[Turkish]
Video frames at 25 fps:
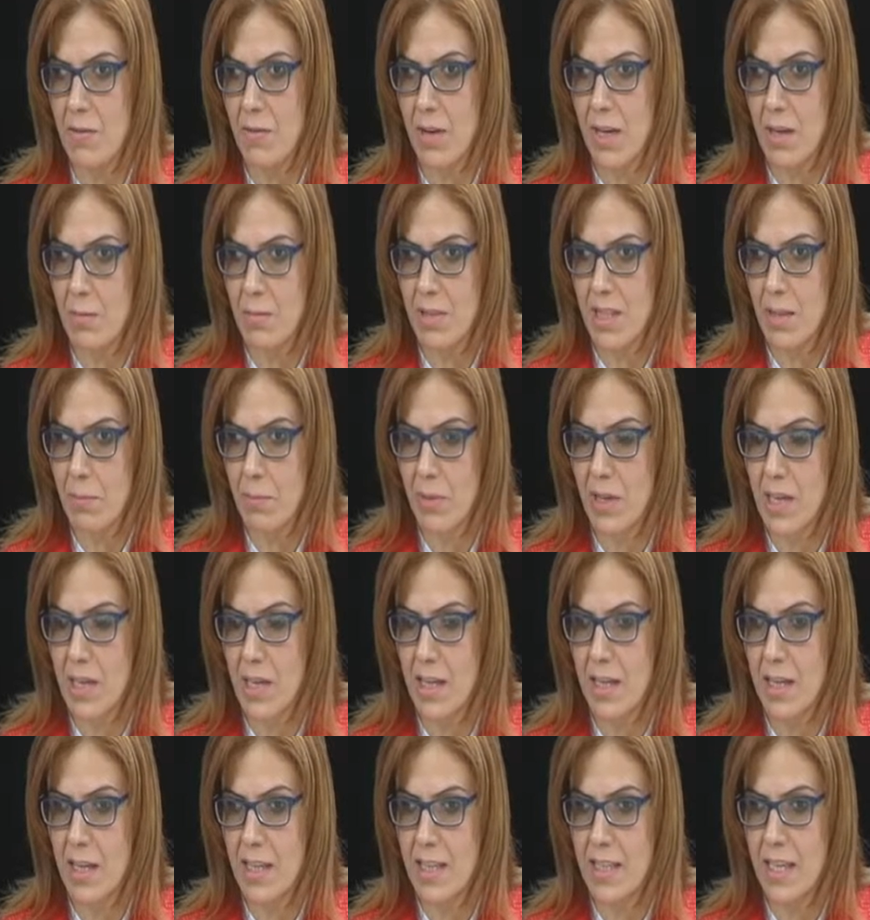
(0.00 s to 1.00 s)
var bir de.
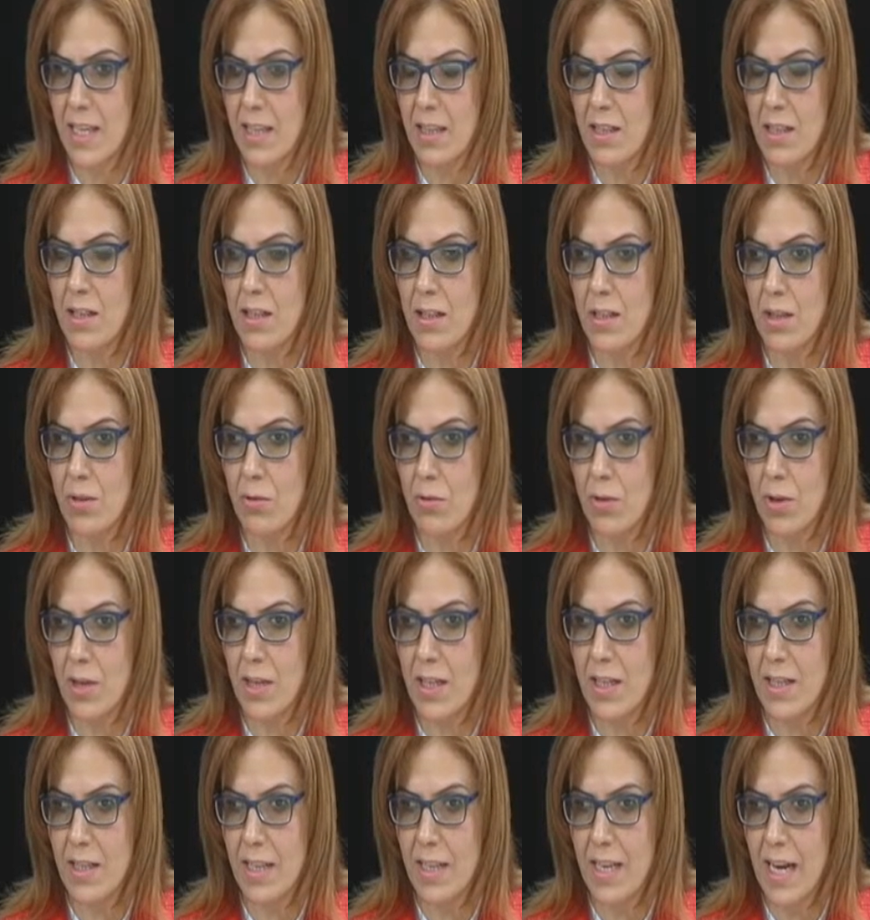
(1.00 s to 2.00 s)
Bayanlar kendi
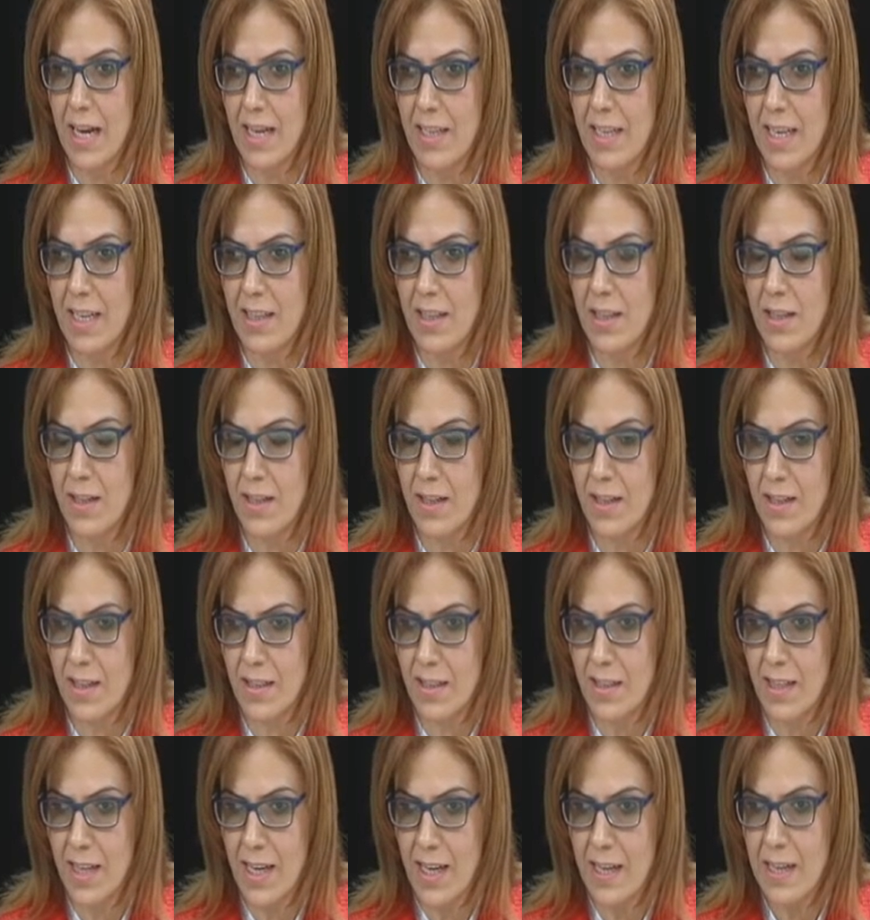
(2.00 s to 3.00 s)
kategorilerinde ya yani kendi
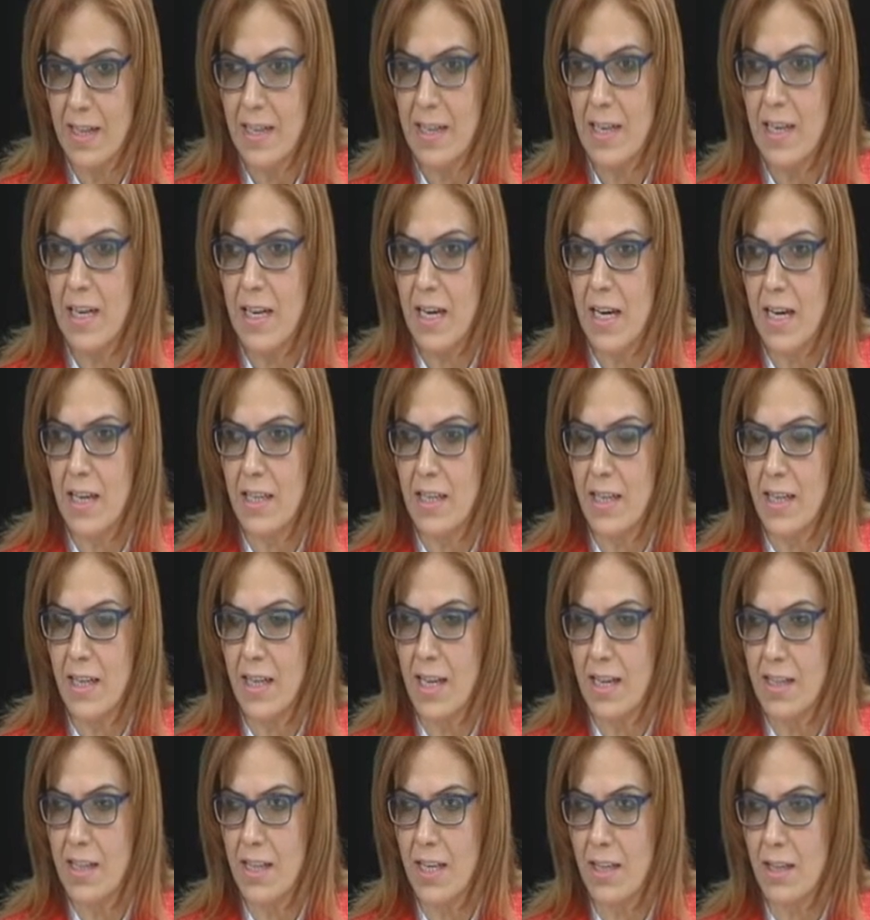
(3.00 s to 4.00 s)
aralarında,
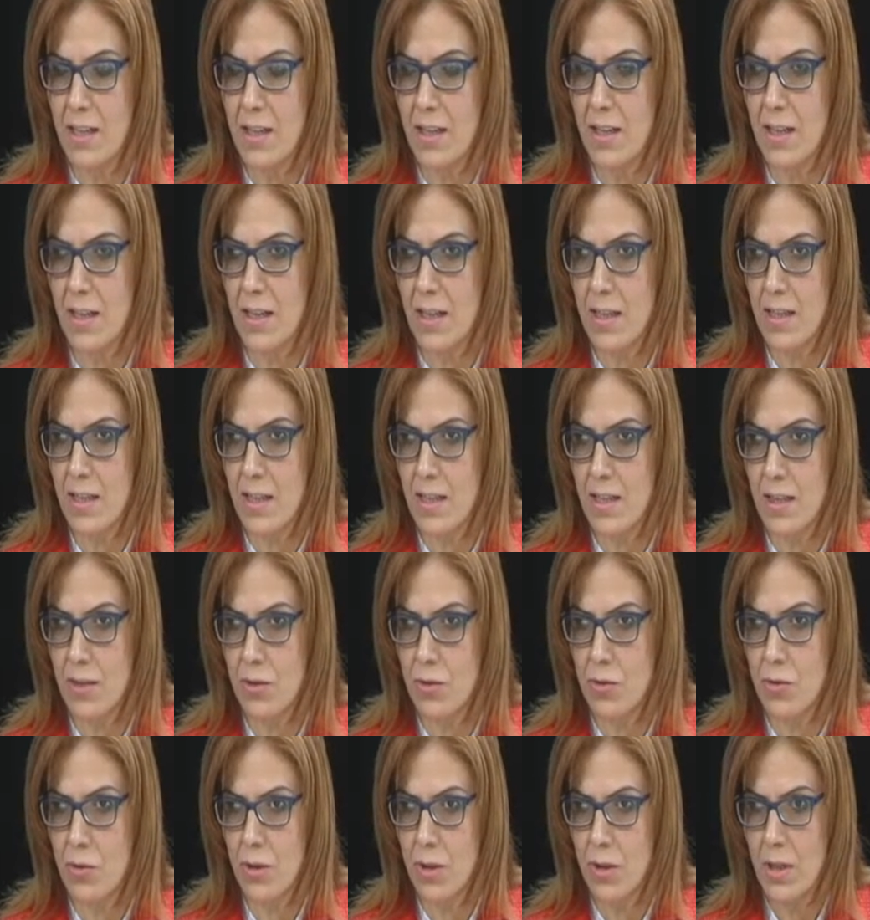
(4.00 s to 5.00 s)
erkekler kendi aralarında
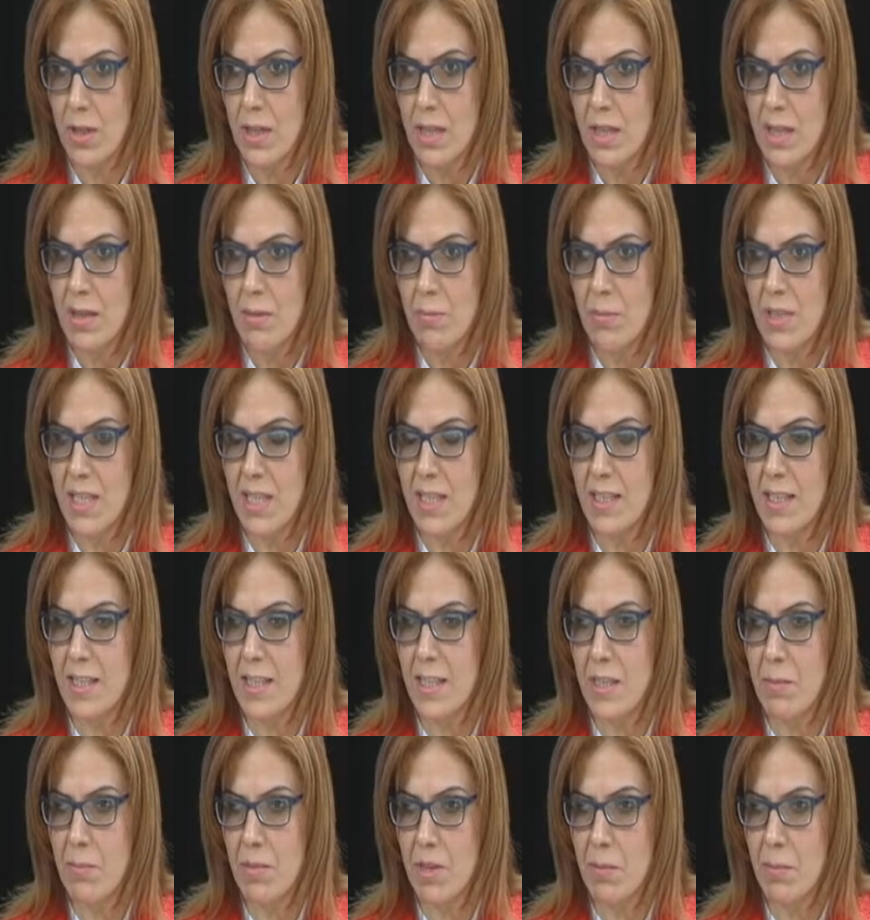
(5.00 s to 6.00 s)
yarışıyor. Bir de
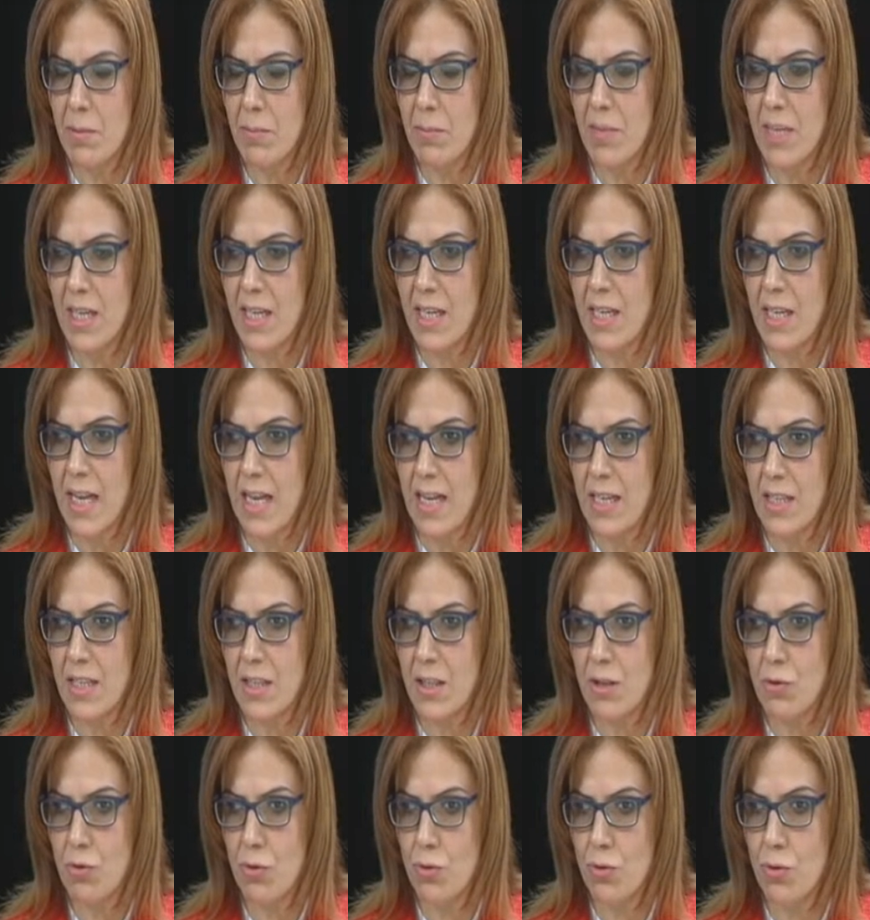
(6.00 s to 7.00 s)
dediğim gibi minikler
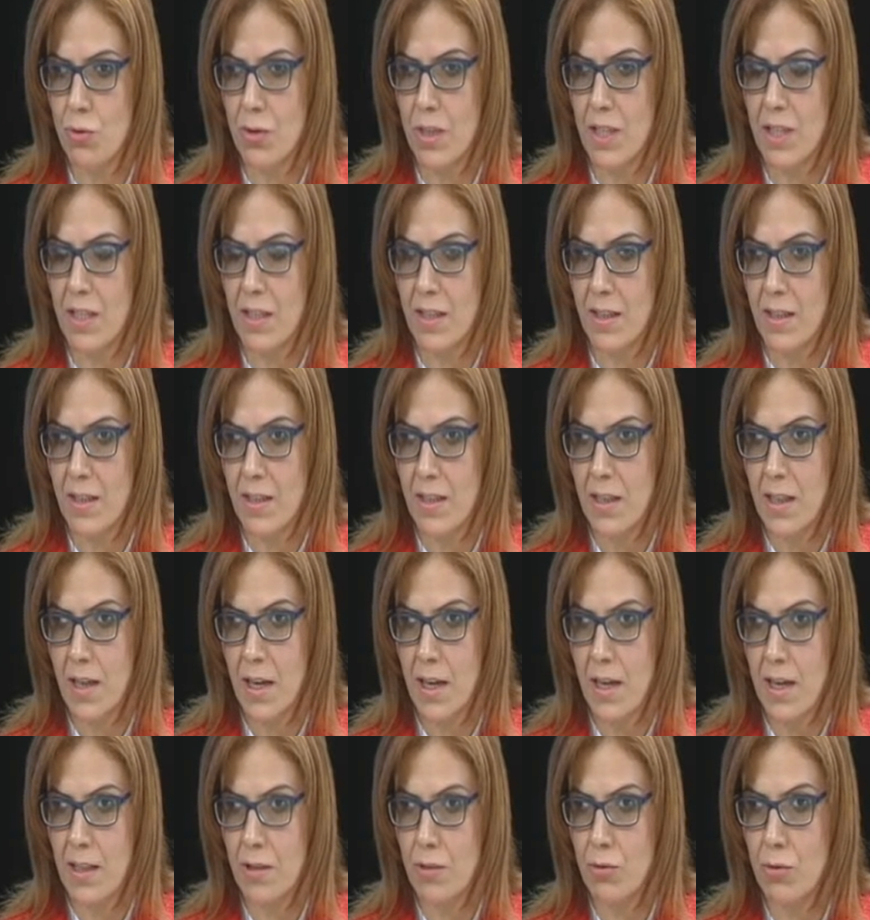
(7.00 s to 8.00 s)
işte çocukların
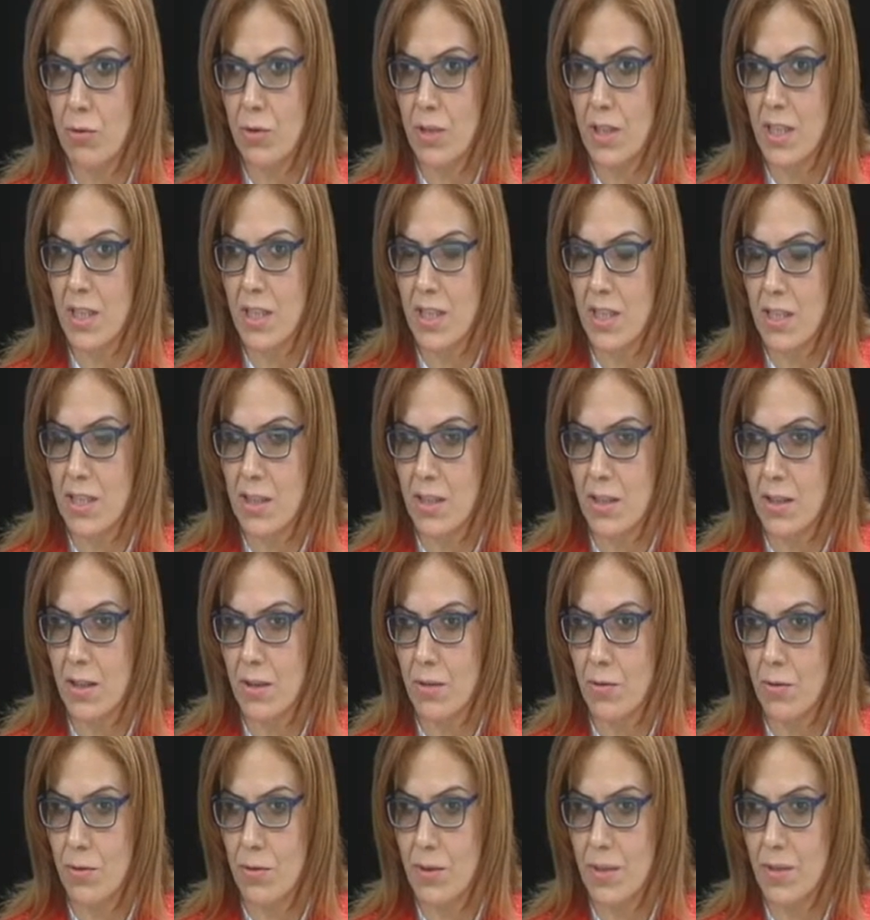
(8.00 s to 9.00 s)
6-12 yaş
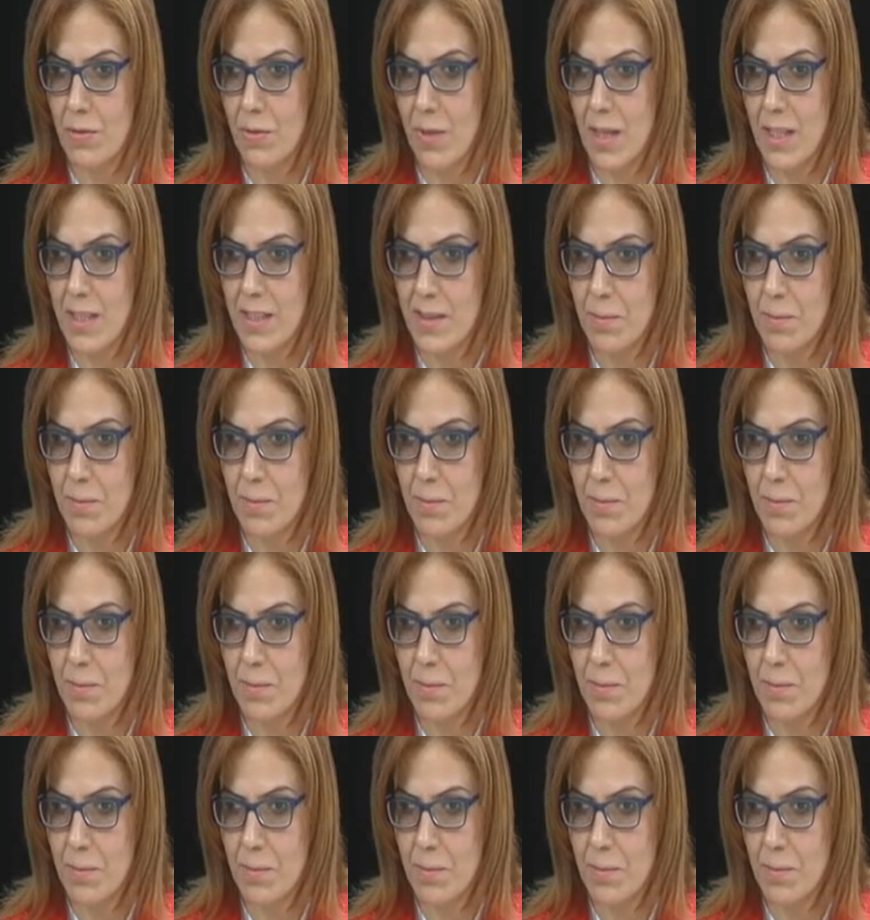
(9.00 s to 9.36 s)
kategorisi var.